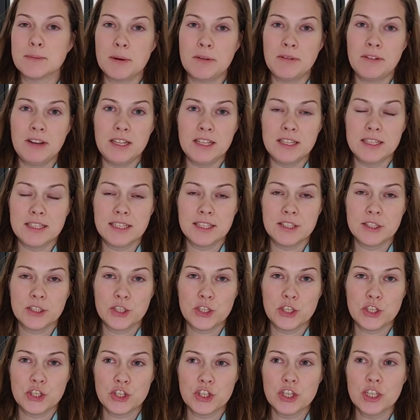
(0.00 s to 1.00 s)
Я
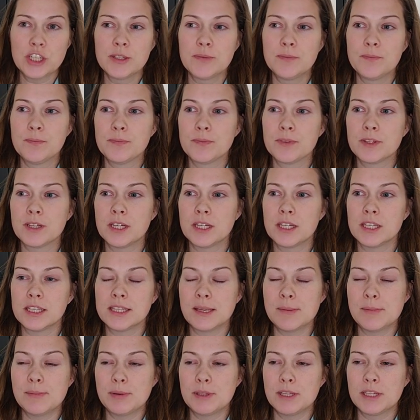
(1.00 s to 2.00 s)
избавлялась от книжек.
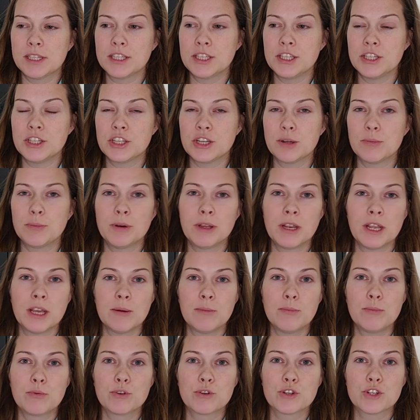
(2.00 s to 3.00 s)
А, там была книжка
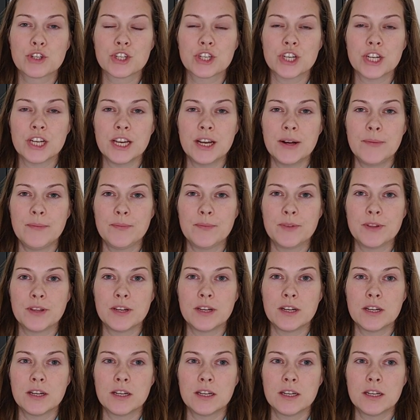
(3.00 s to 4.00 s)
Марии Буше
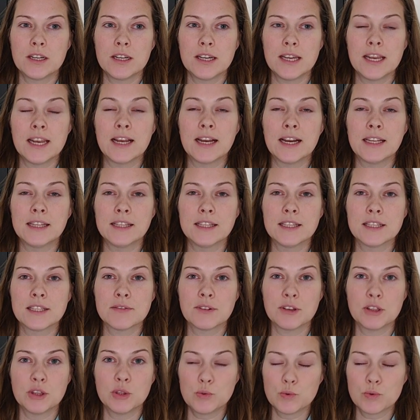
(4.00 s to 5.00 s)
э,
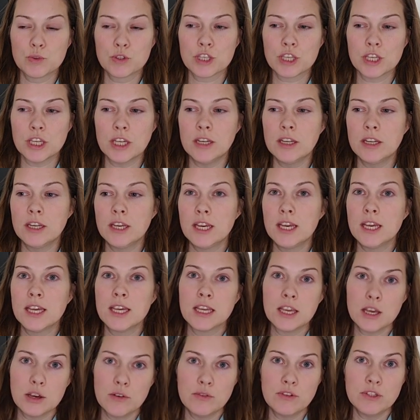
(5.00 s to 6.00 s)
«Элегантность в однушке».
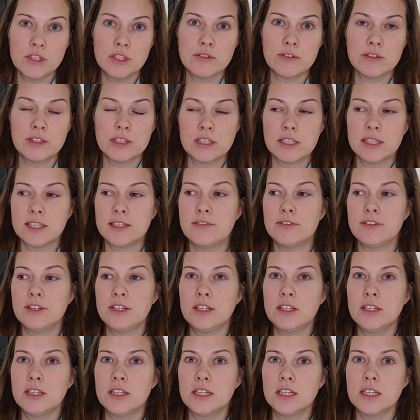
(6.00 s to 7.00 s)
Я ее выставила на
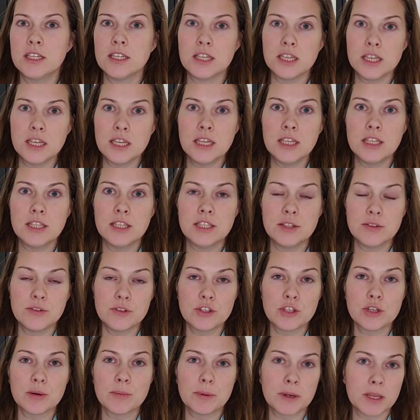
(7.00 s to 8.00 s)
Авито, и
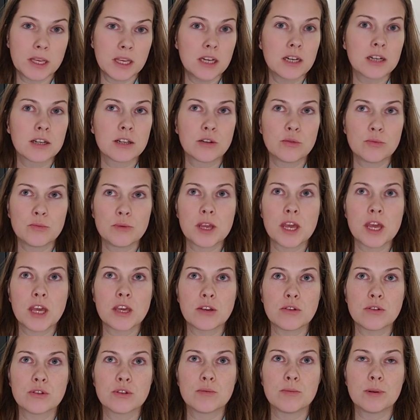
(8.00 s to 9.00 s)
девочка приехала,
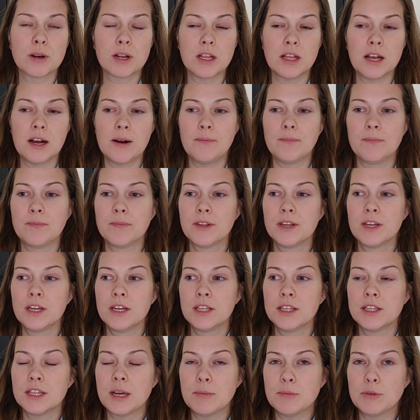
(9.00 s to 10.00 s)
меня ее забрала.
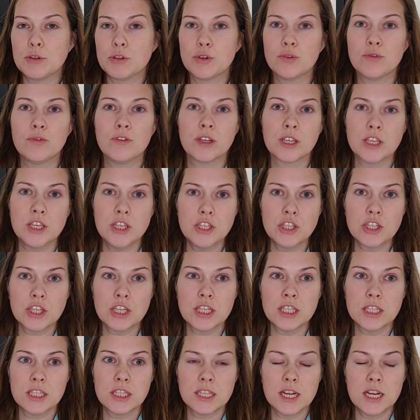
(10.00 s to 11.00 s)
Там еще две
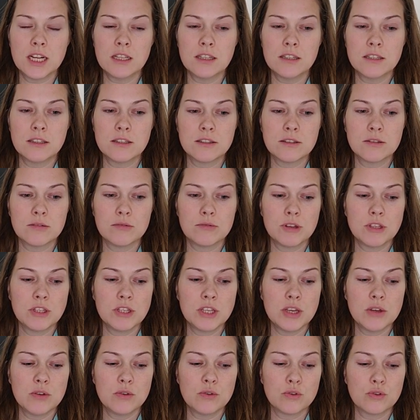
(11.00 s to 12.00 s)
книжки осталось,
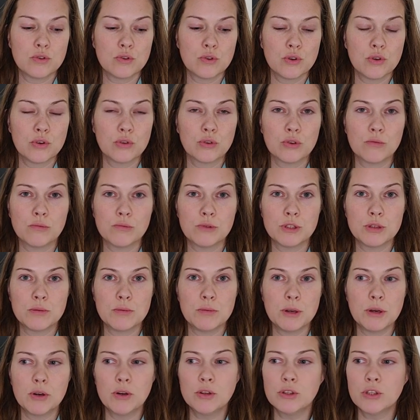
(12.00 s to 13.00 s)
надеюсь, что их кто-нибудь
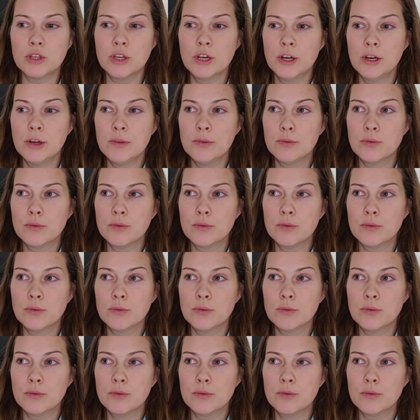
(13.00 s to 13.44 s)
заберет.